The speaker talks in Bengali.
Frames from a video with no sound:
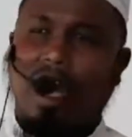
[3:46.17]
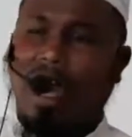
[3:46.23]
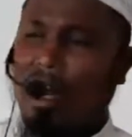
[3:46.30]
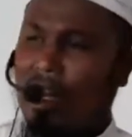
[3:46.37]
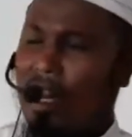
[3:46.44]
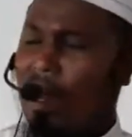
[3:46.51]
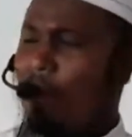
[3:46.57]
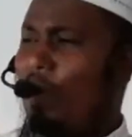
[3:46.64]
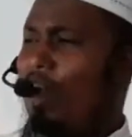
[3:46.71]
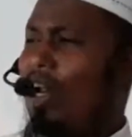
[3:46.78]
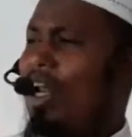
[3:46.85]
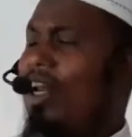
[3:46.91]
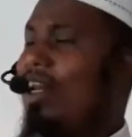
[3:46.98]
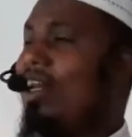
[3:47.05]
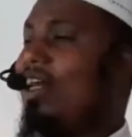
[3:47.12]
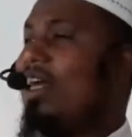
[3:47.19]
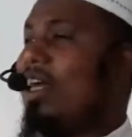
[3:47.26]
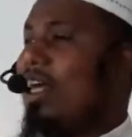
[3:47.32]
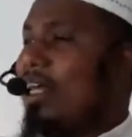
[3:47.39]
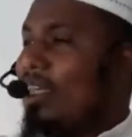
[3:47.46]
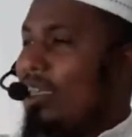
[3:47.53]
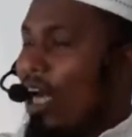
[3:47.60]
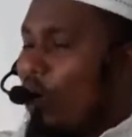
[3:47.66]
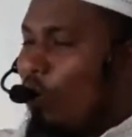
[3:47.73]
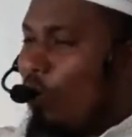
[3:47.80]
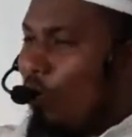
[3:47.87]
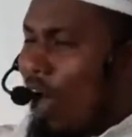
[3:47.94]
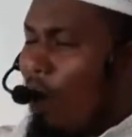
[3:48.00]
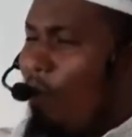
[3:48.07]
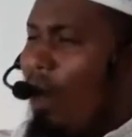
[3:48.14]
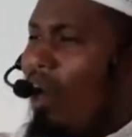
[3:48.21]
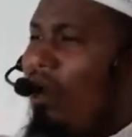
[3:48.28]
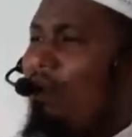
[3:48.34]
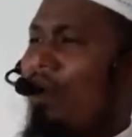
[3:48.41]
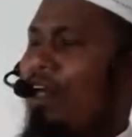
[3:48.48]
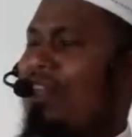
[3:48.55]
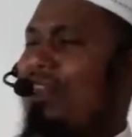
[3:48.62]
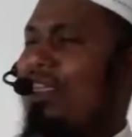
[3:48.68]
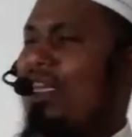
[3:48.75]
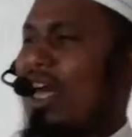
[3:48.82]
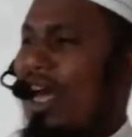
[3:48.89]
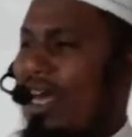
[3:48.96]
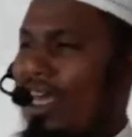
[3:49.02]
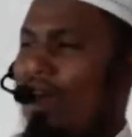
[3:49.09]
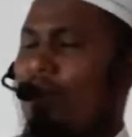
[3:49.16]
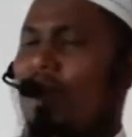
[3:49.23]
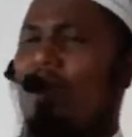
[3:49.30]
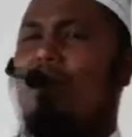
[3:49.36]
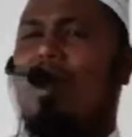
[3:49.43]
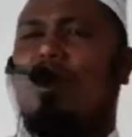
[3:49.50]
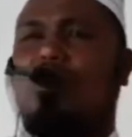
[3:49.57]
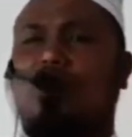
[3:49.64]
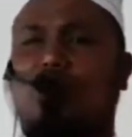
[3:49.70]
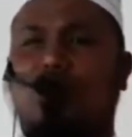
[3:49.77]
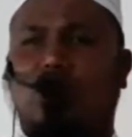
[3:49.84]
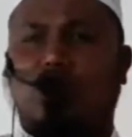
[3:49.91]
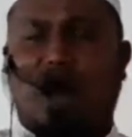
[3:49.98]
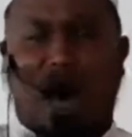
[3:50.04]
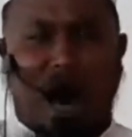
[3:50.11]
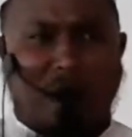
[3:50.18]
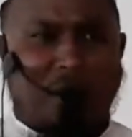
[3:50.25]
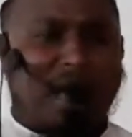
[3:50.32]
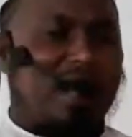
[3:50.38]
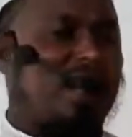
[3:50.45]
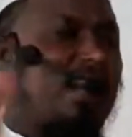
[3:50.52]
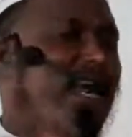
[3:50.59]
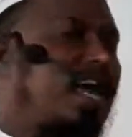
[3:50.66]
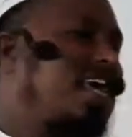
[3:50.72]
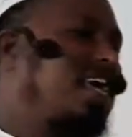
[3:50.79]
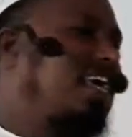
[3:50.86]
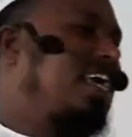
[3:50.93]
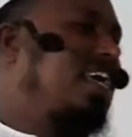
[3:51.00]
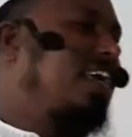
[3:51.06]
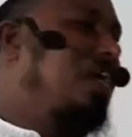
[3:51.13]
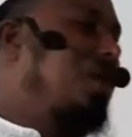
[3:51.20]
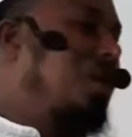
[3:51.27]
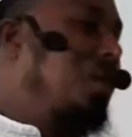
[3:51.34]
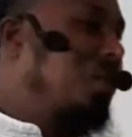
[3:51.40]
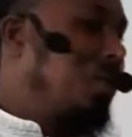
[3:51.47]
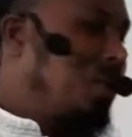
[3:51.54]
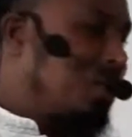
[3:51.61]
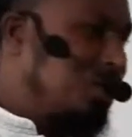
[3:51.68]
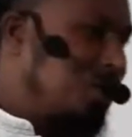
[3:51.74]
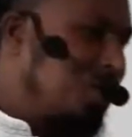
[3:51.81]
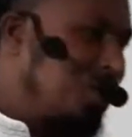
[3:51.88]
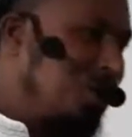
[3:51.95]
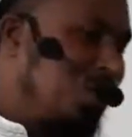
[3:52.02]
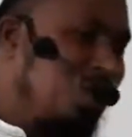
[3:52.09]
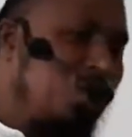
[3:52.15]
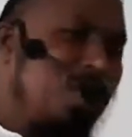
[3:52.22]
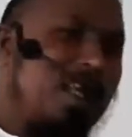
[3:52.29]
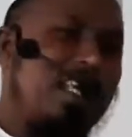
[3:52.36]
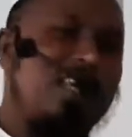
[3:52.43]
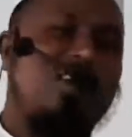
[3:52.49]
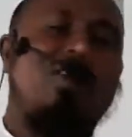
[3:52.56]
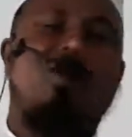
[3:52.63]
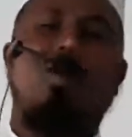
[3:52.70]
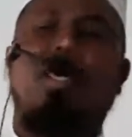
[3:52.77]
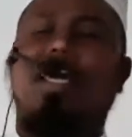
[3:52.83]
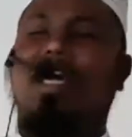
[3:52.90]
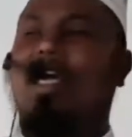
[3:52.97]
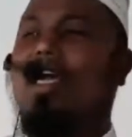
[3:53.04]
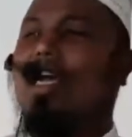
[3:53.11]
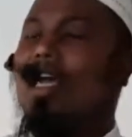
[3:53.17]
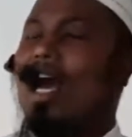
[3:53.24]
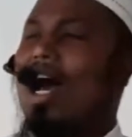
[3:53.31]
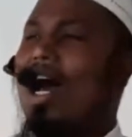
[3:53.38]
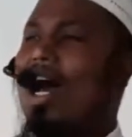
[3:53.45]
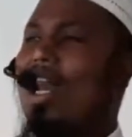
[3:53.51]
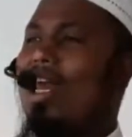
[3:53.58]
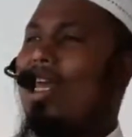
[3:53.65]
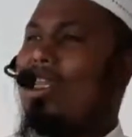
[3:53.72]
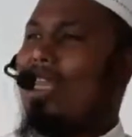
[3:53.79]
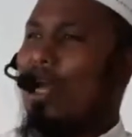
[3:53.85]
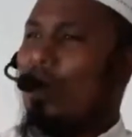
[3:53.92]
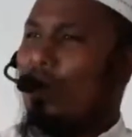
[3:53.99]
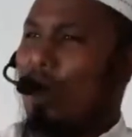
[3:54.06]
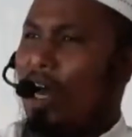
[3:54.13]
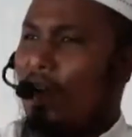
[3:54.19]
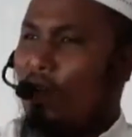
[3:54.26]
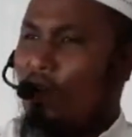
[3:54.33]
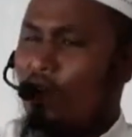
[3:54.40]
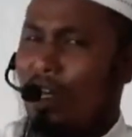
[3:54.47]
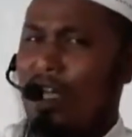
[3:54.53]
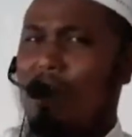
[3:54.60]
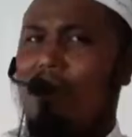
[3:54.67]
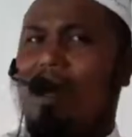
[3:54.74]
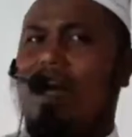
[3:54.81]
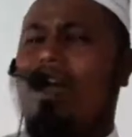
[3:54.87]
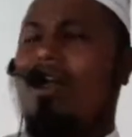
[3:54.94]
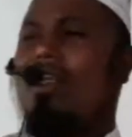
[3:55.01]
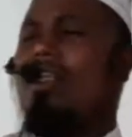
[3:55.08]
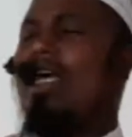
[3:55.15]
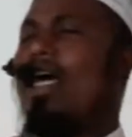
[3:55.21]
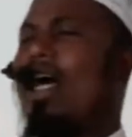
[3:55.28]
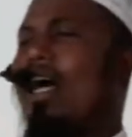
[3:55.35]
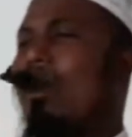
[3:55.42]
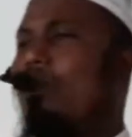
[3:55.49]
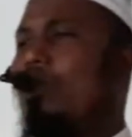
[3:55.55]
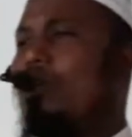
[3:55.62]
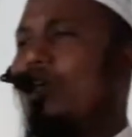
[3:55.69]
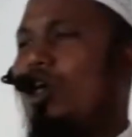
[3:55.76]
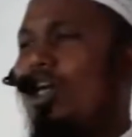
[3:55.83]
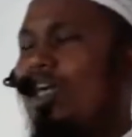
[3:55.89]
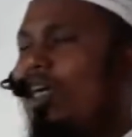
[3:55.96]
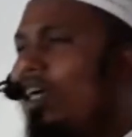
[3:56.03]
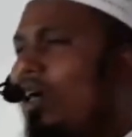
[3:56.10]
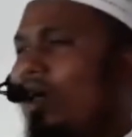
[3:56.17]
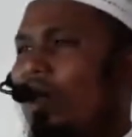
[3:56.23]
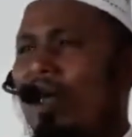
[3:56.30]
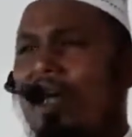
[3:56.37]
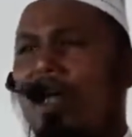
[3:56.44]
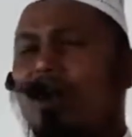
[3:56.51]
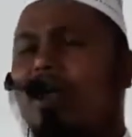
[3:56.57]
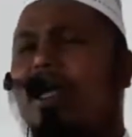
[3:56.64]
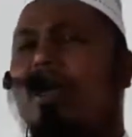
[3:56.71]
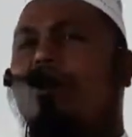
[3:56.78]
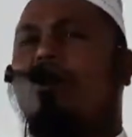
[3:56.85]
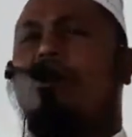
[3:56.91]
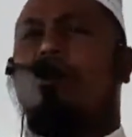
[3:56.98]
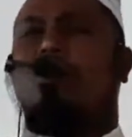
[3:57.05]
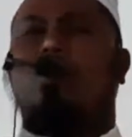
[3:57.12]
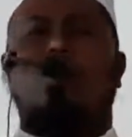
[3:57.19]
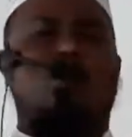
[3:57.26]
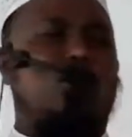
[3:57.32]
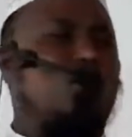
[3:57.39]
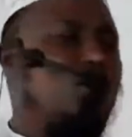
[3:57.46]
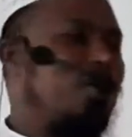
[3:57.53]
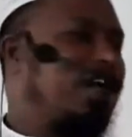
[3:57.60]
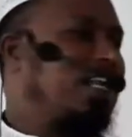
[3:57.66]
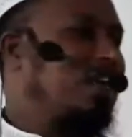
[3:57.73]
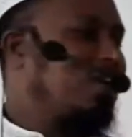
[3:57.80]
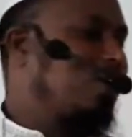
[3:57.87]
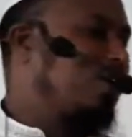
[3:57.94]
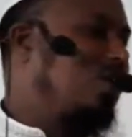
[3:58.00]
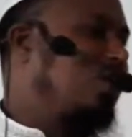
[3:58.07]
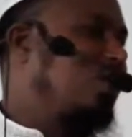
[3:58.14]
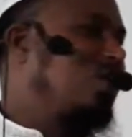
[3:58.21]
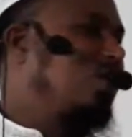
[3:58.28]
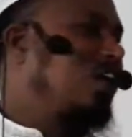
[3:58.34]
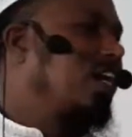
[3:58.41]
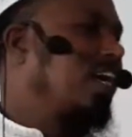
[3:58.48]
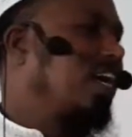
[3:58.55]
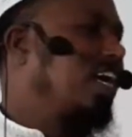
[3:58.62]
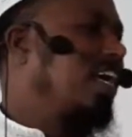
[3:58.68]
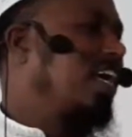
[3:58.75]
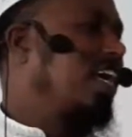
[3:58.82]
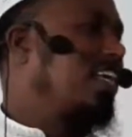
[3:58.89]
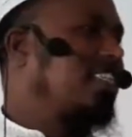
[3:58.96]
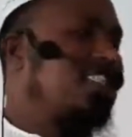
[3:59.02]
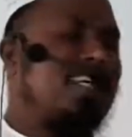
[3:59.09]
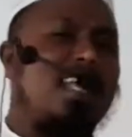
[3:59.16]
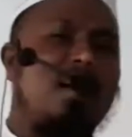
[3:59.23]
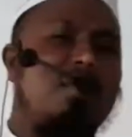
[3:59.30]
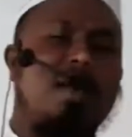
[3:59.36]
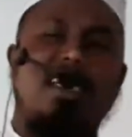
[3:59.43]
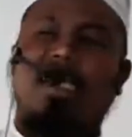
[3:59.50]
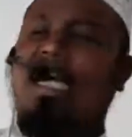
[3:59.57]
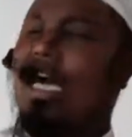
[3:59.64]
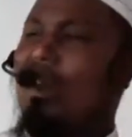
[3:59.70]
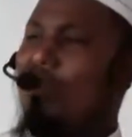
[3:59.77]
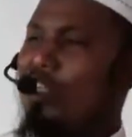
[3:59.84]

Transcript: আল্লাহ বললেন তাকুয়াবান ব্যক্তিরাই কেবলমাত্র আমার রাহে পশু কুরবানি করে আর এই তাকুয়াটুকুই আমার দেখার বিষয় এ কে কত বড় কুরবানি করলো হ্যাঁ সেটা আমার দেখার